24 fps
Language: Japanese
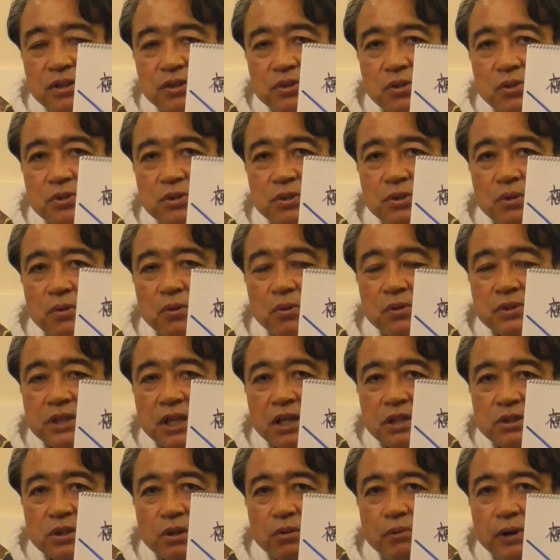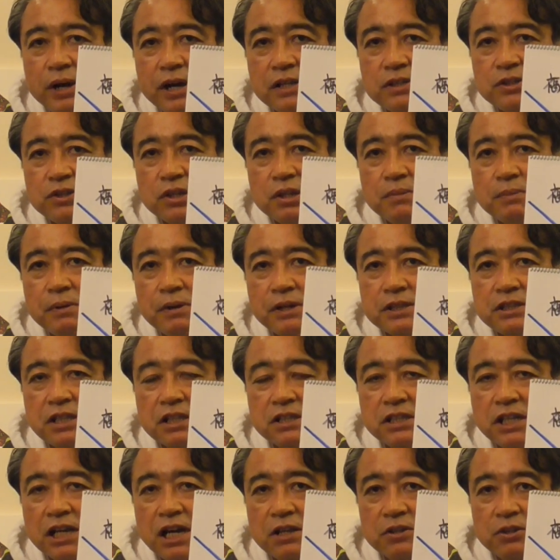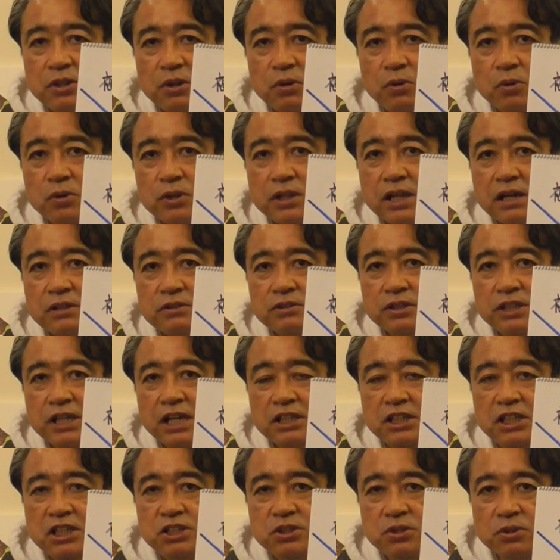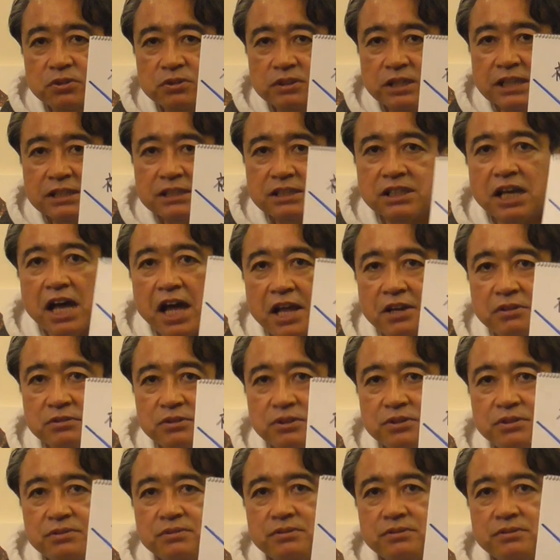そうするとゴンザレスをファーストに回してセカンドに太田君や西野君が使えると